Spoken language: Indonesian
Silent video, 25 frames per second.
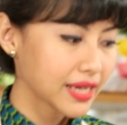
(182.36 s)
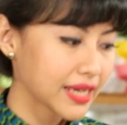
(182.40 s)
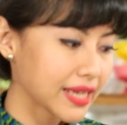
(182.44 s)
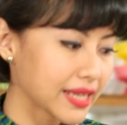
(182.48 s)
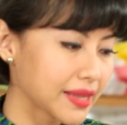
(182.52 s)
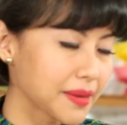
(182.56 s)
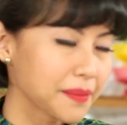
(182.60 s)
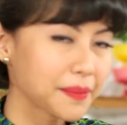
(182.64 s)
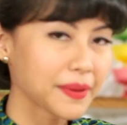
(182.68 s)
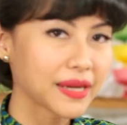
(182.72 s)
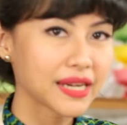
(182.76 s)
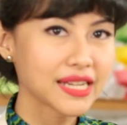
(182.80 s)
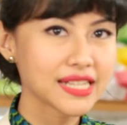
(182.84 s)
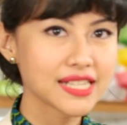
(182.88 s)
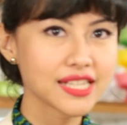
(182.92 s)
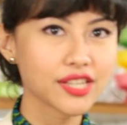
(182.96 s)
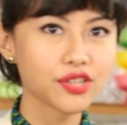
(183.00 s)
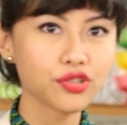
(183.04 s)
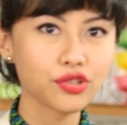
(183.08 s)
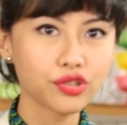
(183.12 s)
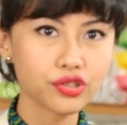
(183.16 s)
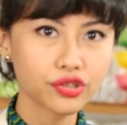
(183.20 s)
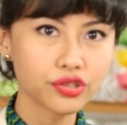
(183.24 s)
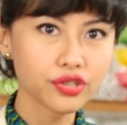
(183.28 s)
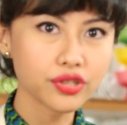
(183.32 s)
Kita panasin
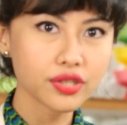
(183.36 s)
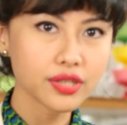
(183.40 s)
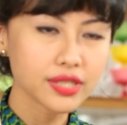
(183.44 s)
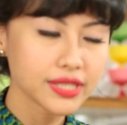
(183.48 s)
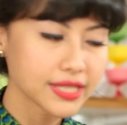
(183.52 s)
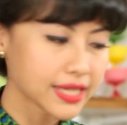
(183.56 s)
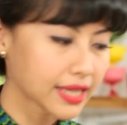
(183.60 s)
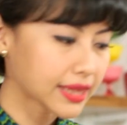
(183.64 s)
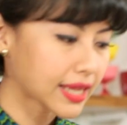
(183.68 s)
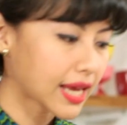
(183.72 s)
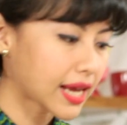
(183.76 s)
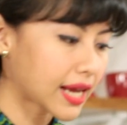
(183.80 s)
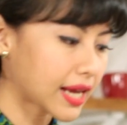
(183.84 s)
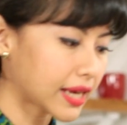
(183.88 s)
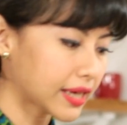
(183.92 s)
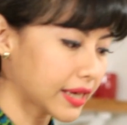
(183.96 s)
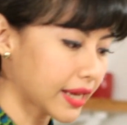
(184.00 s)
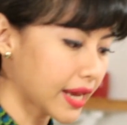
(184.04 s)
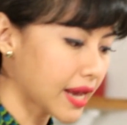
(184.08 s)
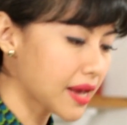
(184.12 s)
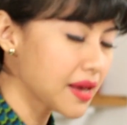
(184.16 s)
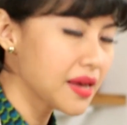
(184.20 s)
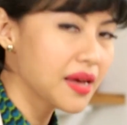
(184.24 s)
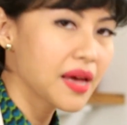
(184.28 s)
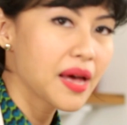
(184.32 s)
dulu
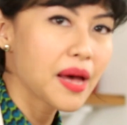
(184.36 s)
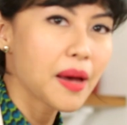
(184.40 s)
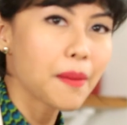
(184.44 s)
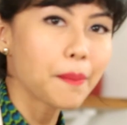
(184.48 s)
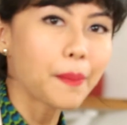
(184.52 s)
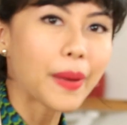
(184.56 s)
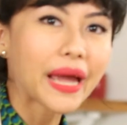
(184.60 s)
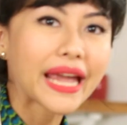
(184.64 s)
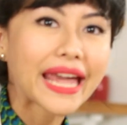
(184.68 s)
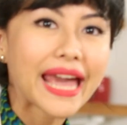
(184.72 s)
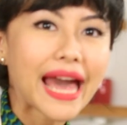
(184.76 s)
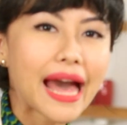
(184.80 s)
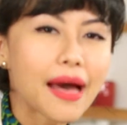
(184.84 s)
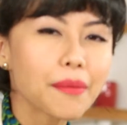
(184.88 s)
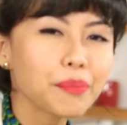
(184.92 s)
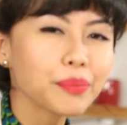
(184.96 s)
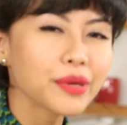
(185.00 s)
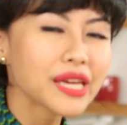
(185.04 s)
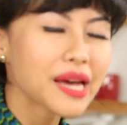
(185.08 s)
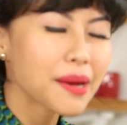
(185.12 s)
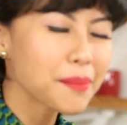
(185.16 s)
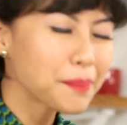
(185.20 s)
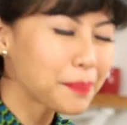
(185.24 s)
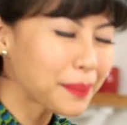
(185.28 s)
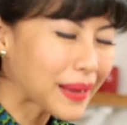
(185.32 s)
cetakannya pakai api
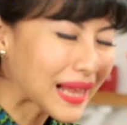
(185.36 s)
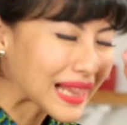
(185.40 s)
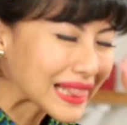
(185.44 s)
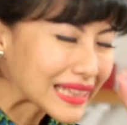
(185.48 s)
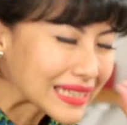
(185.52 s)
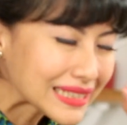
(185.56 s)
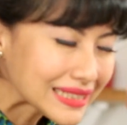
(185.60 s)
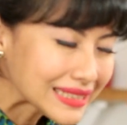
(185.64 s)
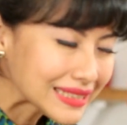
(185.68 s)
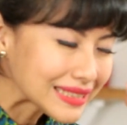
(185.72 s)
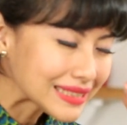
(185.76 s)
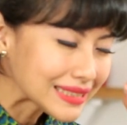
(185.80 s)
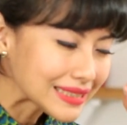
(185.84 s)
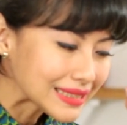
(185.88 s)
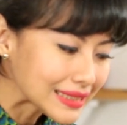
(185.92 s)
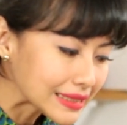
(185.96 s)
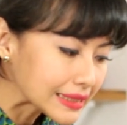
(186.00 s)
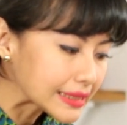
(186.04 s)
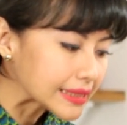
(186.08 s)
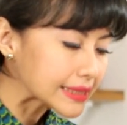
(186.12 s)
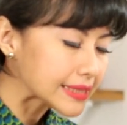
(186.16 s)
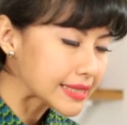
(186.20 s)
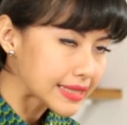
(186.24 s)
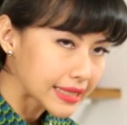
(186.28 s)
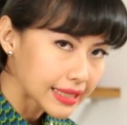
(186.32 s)
yang
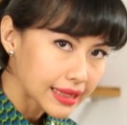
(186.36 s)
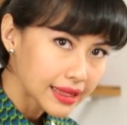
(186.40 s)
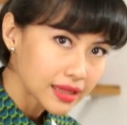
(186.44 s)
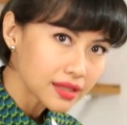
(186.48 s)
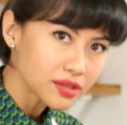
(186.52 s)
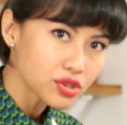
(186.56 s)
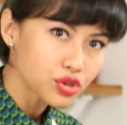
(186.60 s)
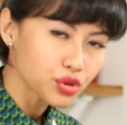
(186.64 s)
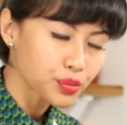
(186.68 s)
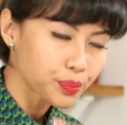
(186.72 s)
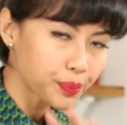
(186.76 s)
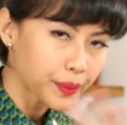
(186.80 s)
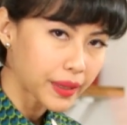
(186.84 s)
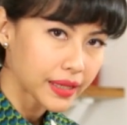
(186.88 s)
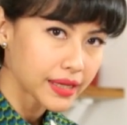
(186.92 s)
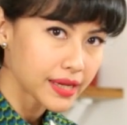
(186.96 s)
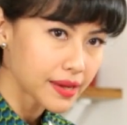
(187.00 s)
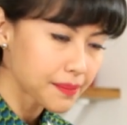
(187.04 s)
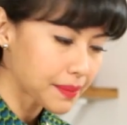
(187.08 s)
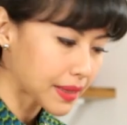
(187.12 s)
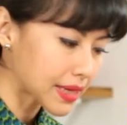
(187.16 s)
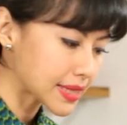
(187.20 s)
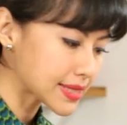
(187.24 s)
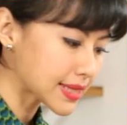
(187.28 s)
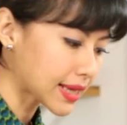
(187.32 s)
paling kecil supaya dia
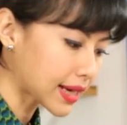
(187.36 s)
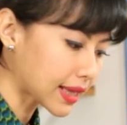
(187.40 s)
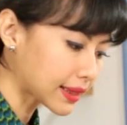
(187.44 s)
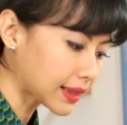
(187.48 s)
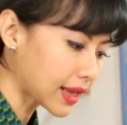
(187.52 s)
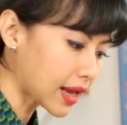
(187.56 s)
panasnya